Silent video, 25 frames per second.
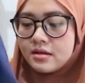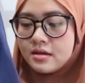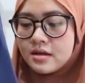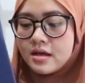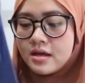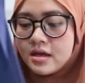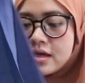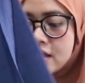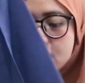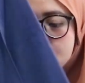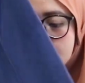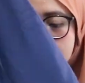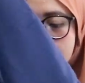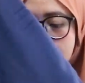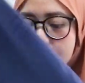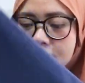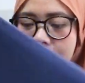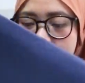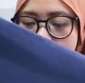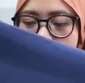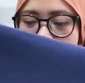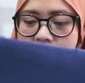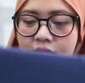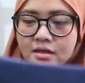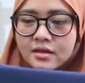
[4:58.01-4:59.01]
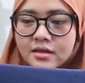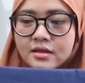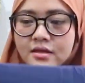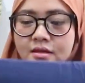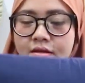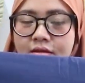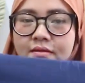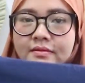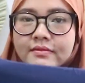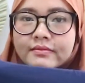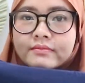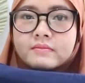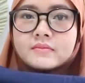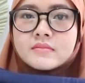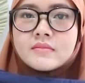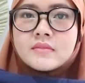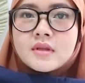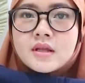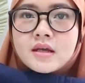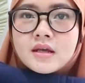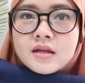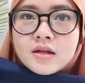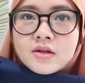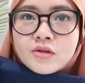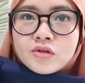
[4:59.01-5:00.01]
Nah kayak gini
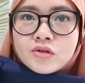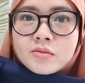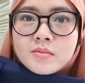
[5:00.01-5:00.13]
ini